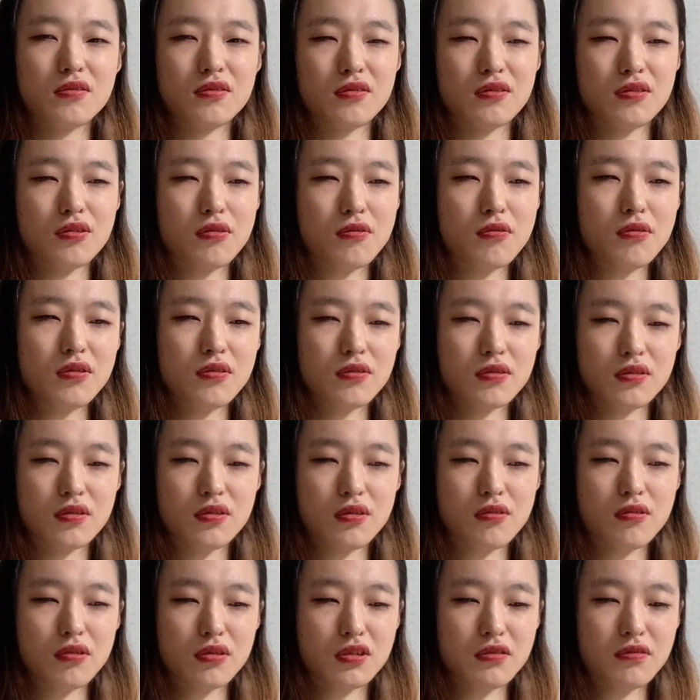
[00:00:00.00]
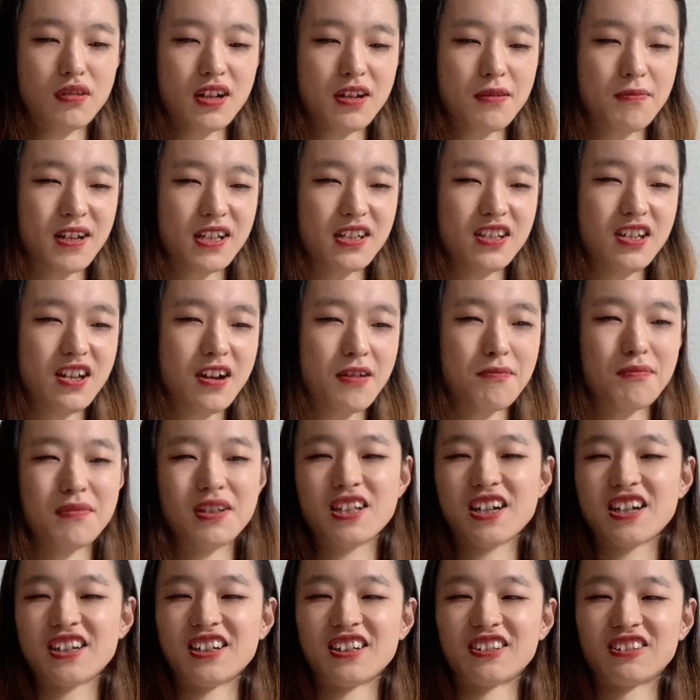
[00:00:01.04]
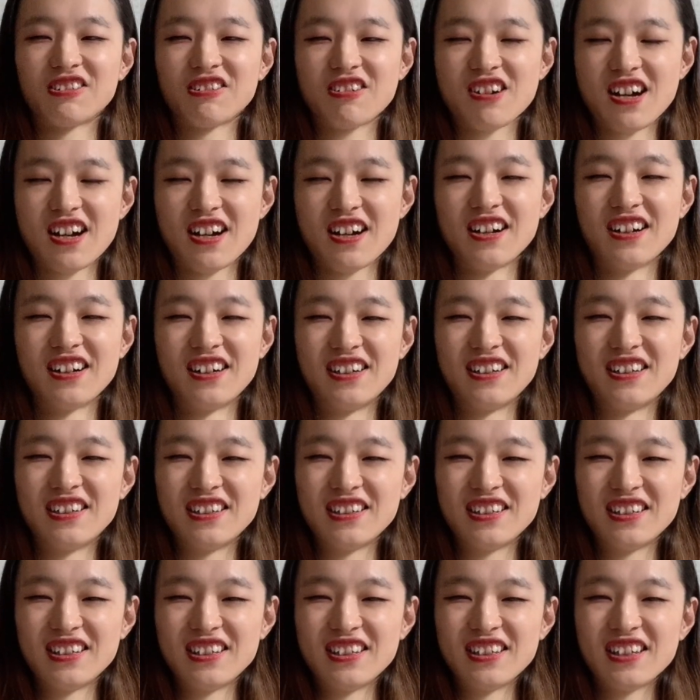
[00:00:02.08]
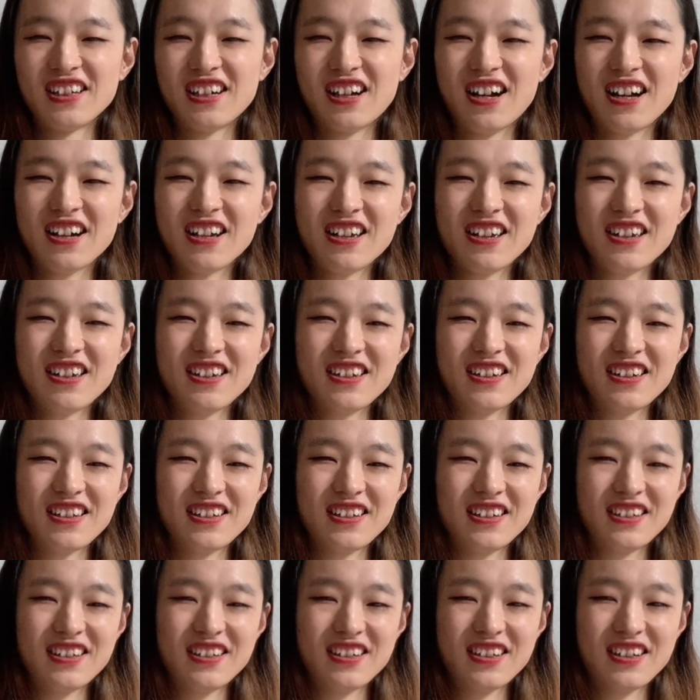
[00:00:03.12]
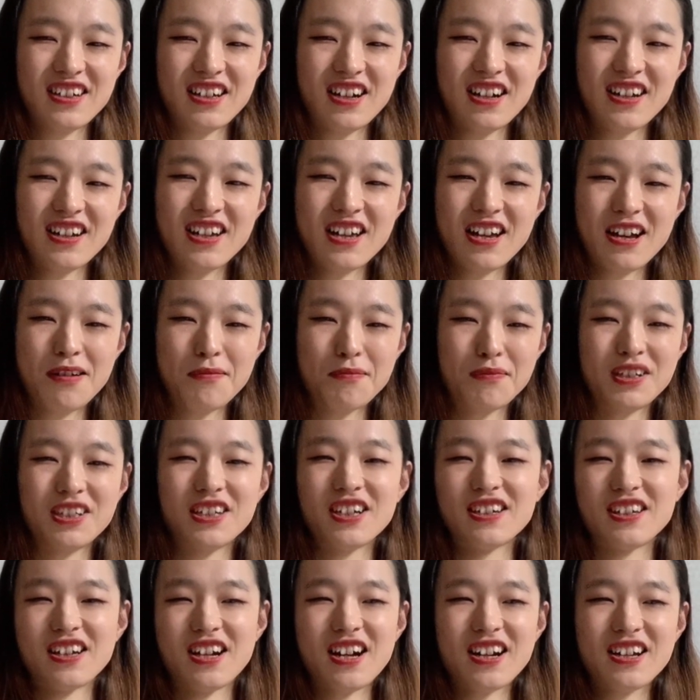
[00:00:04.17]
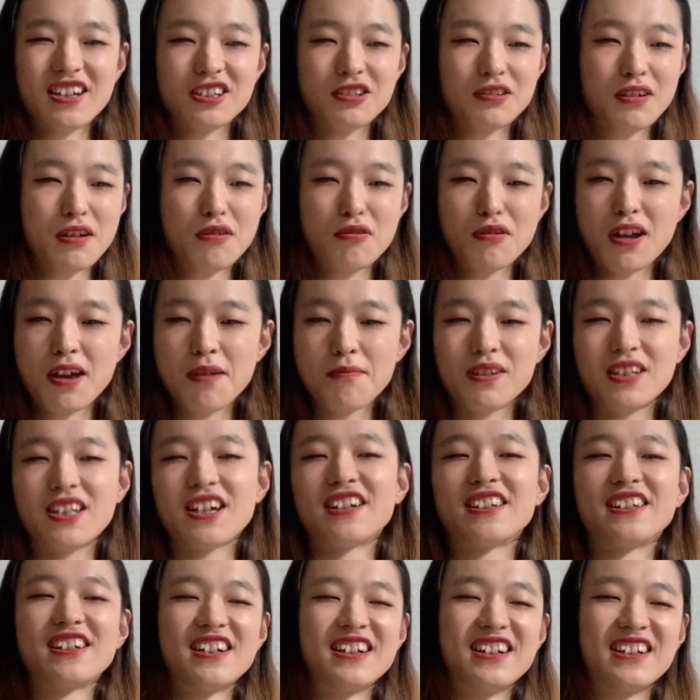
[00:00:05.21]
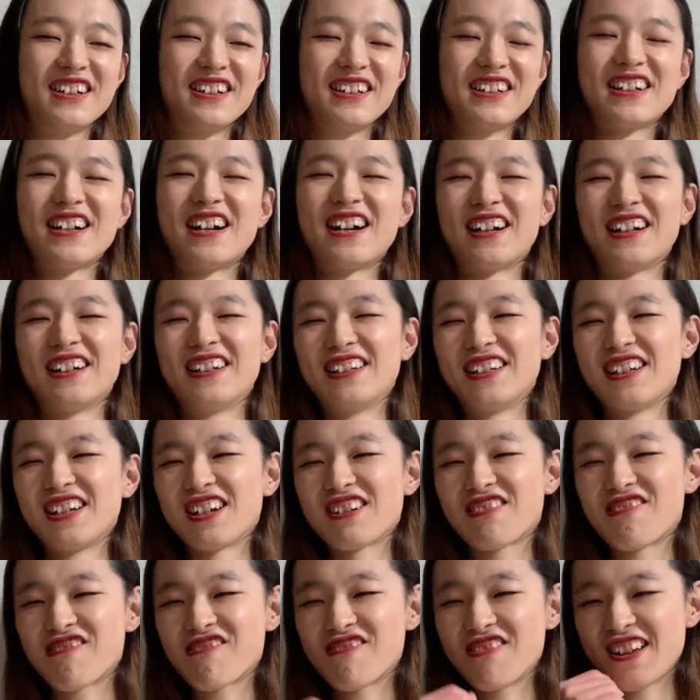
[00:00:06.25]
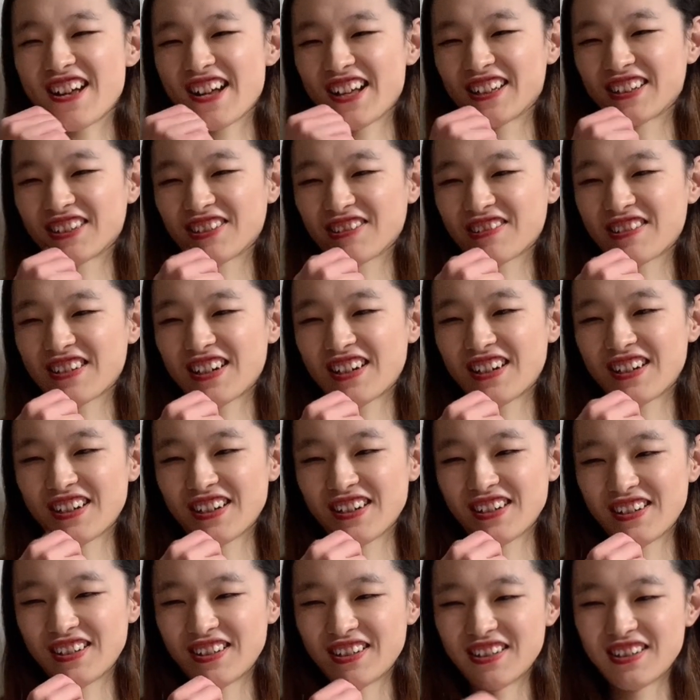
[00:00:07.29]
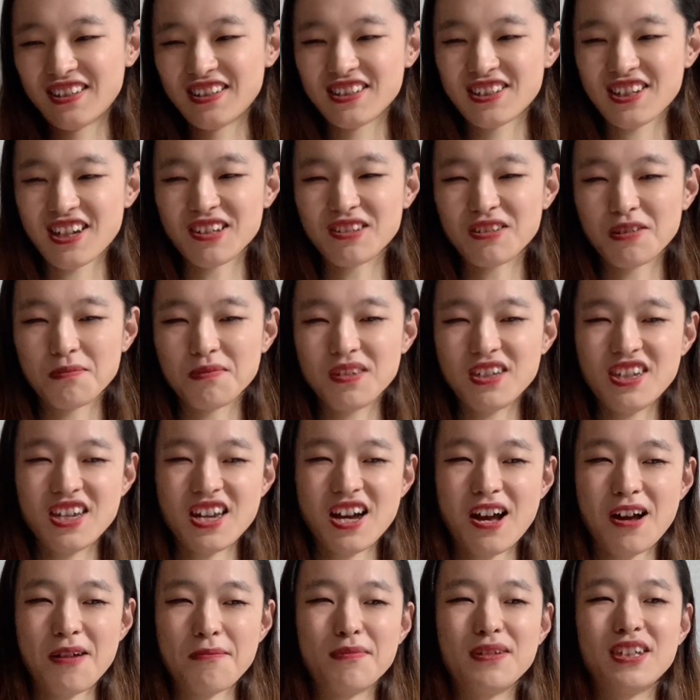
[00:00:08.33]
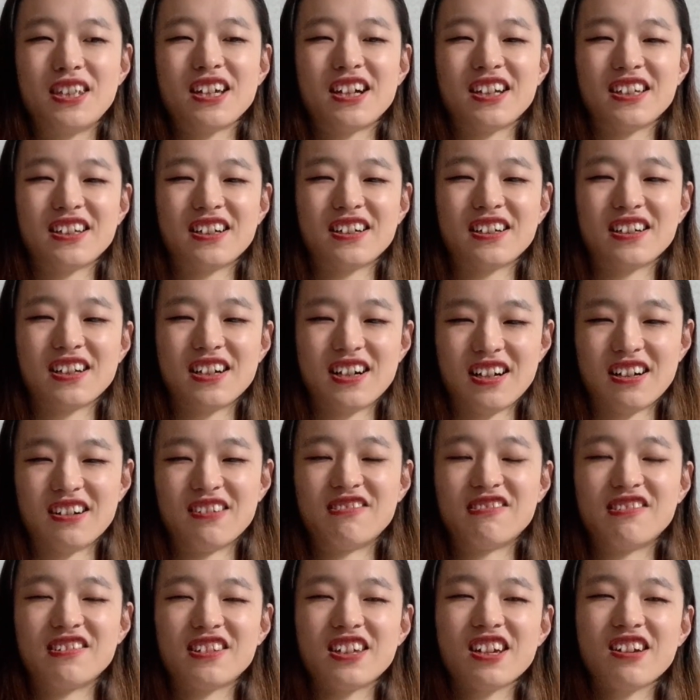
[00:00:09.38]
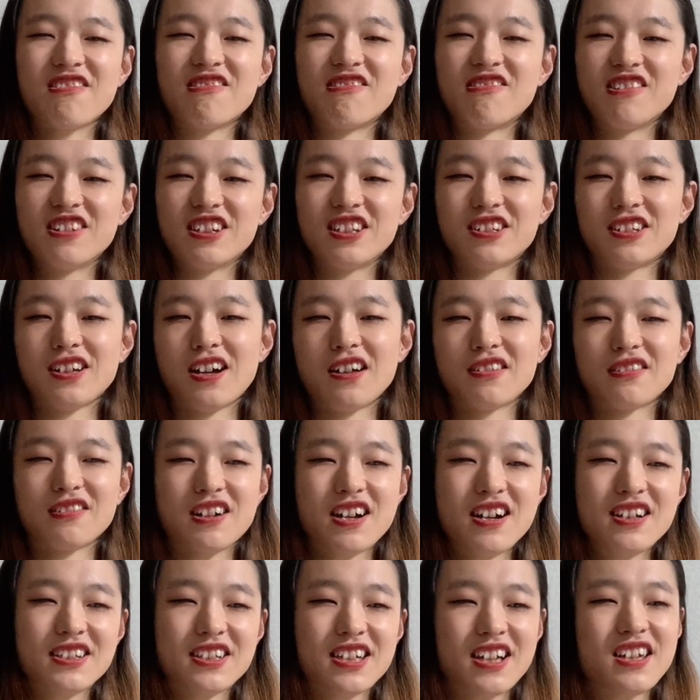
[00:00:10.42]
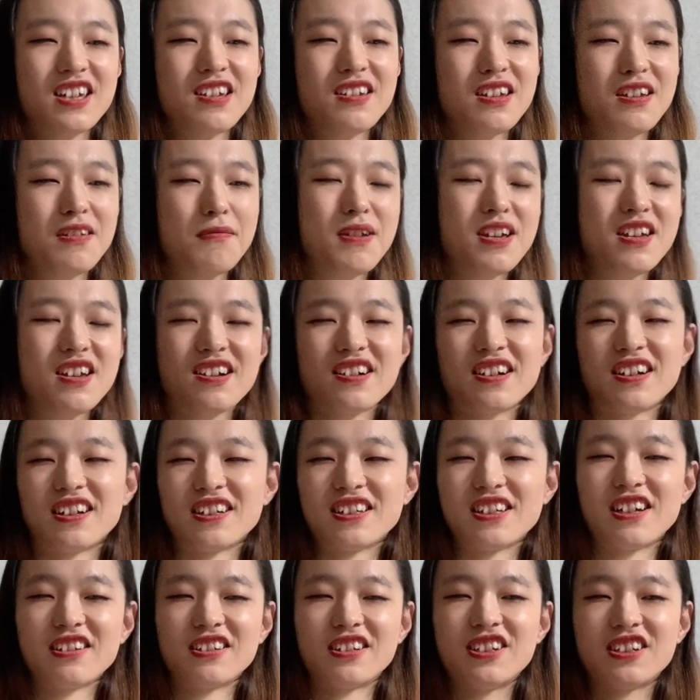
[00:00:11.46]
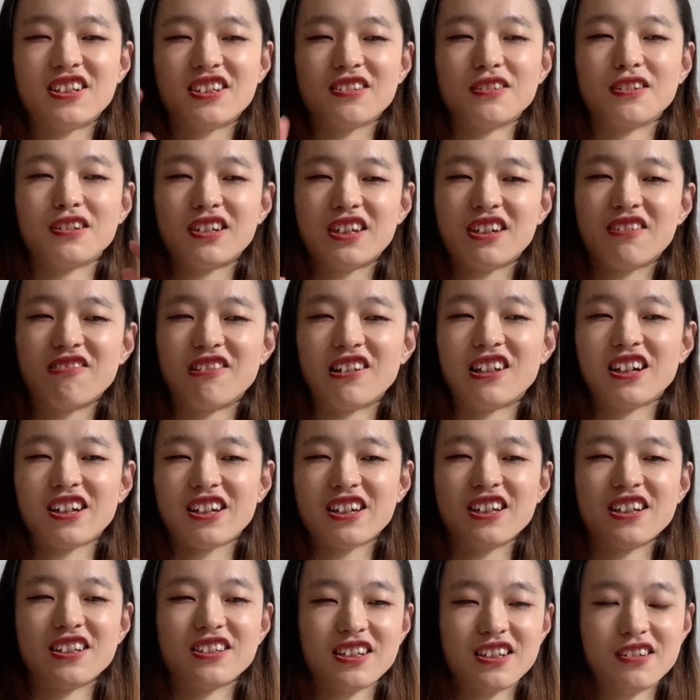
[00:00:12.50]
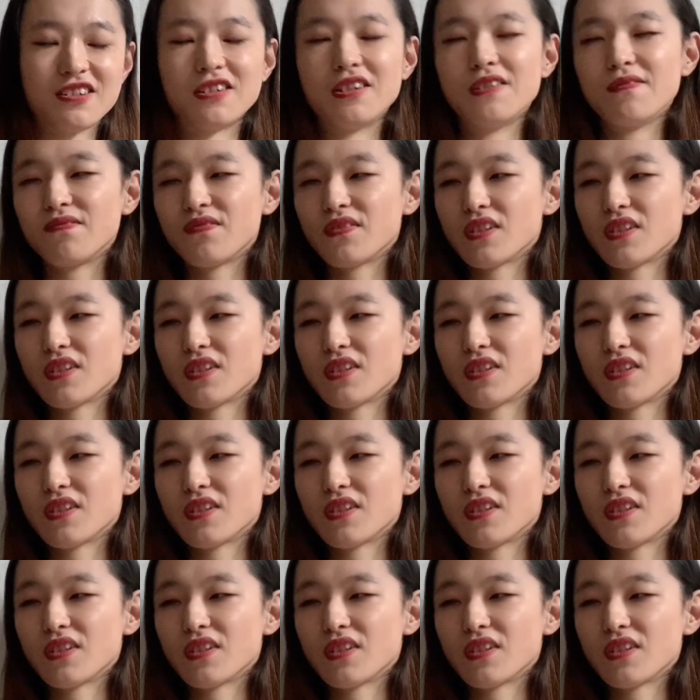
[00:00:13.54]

そこそこ座ればいいやんみたいなんとか「あれあれやん」みたいな「あれそれこれ」みたいなが「ここやん」とか「ちゃんと見や」みたいなんが結構多いんですあの関西弁やからねきつく聞こえるだけなんですけど